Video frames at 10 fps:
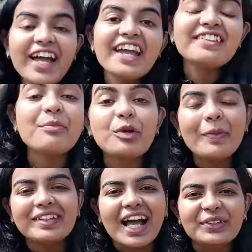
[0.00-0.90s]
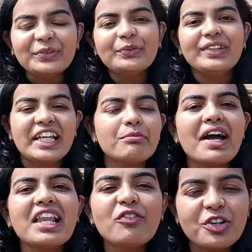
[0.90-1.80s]
गाइज आपको बता दूँ
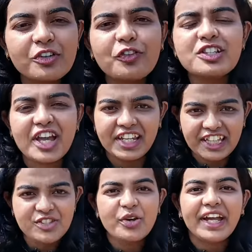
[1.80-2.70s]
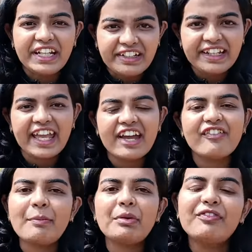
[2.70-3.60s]
लिंगमाला वाटरफॉल जाने की जो एंट्री है
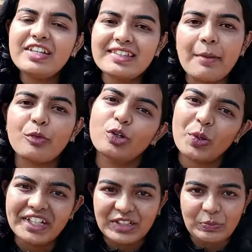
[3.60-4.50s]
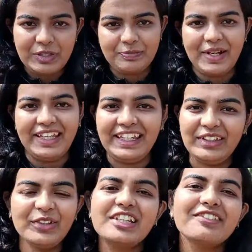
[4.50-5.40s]
वहाँ पे फ़ीस आपको ट्वेंटी रुपीज़ पड़ेगी
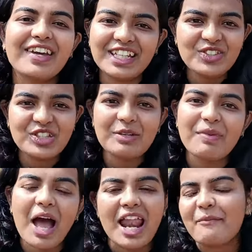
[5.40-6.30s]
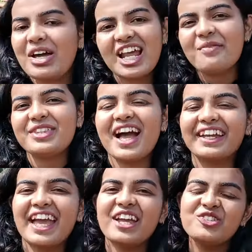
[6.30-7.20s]
तो इट्स वेरी चीप आप आराम से
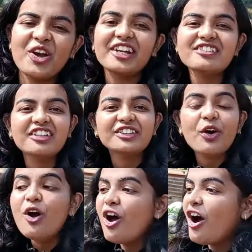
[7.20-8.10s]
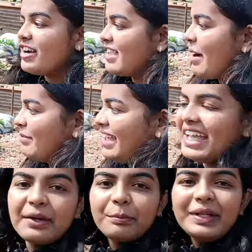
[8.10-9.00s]
आके यहाँ एंजॉय कर सकते हो और सामने
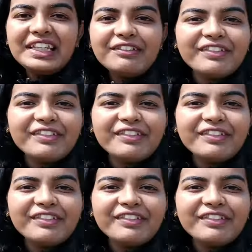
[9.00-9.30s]
एक मिनी